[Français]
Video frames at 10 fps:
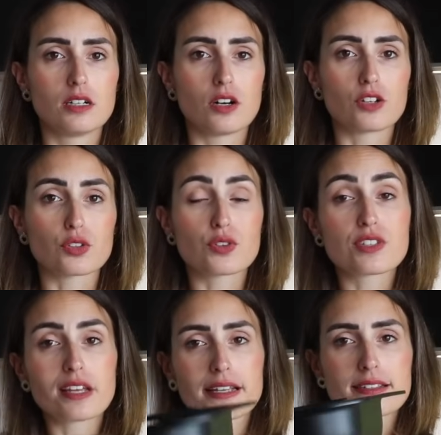entre
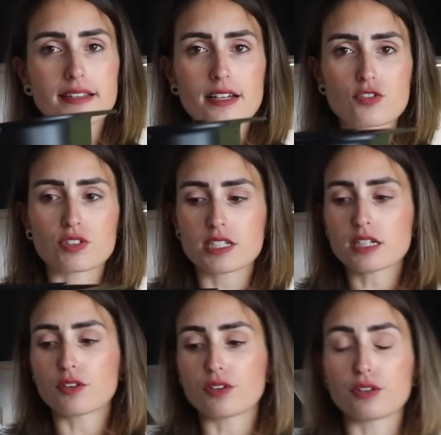ça et ça, je veux
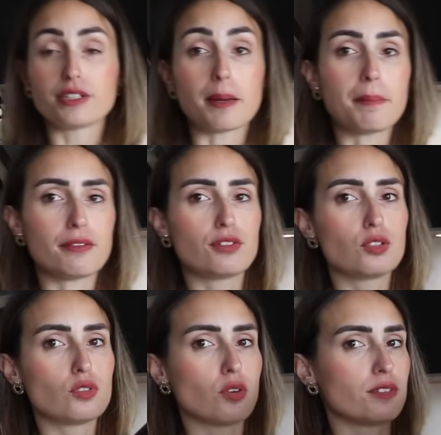dire, il euh, n'y a pas
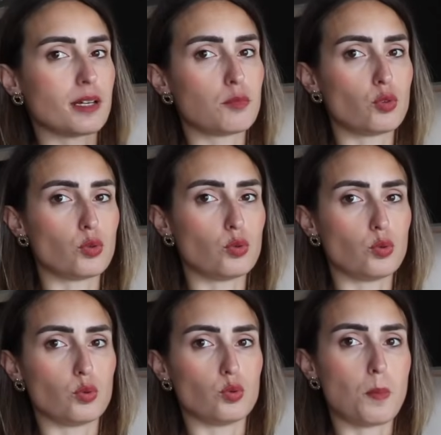photo en termes de,
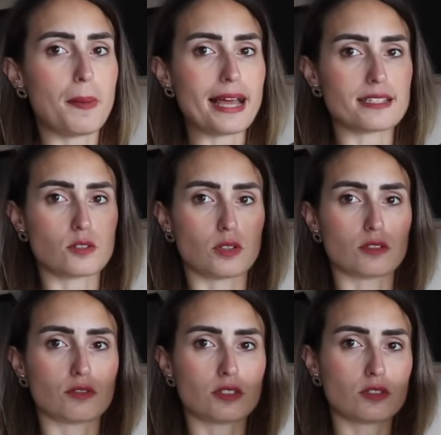de place, quoi.
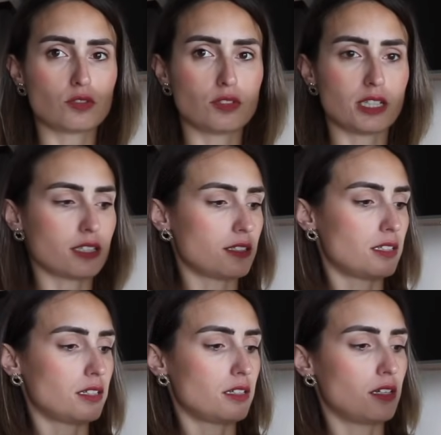Tu vois ce que je veux dire
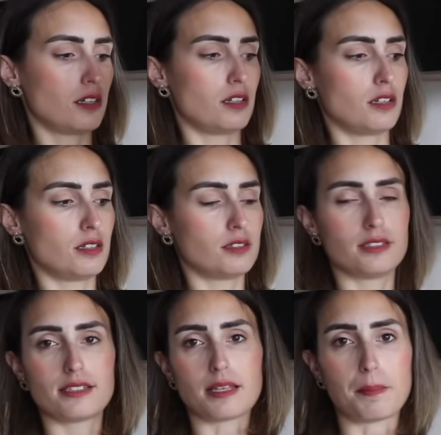C'est
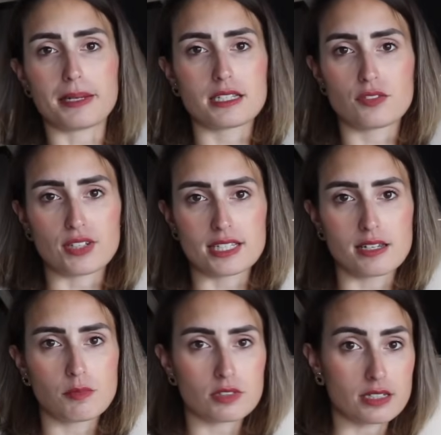ça passe
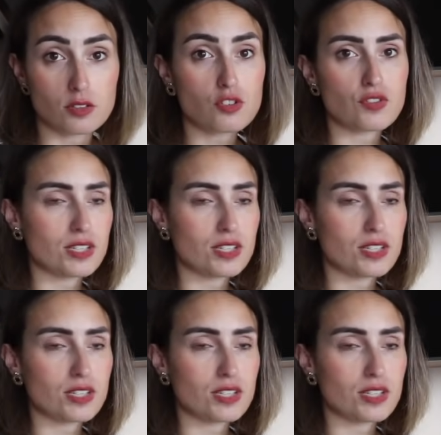facilement, ça se range